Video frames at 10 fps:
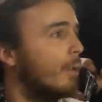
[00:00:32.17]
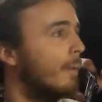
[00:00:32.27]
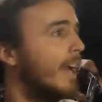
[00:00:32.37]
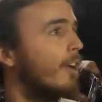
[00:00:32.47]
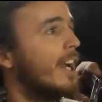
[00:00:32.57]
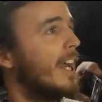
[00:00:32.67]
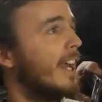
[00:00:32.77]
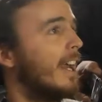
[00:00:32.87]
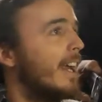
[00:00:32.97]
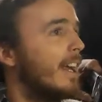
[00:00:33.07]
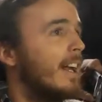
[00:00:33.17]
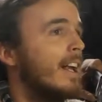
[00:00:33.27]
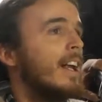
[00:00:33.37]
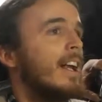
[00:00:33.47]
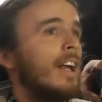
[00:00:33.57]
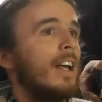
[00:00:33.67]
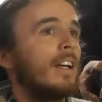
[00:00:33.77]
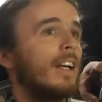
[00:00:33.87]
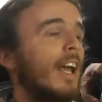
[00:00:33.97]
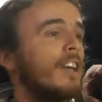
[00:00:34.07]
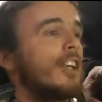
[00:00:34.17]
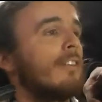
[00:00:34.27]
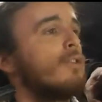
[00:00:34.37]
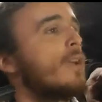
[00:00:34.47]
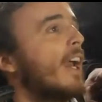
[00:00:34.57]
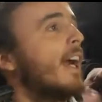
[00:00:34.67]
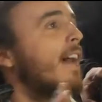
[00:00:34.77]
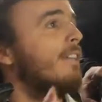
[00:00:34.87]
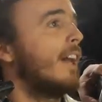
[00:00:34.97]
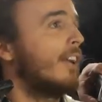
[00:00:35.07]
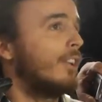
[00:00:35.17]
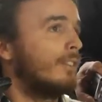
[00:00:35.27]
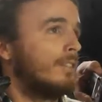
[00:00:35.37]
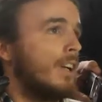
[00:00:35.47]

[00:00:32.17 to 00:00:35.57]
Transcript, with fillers: o ve o lee que ayer fue un escándalo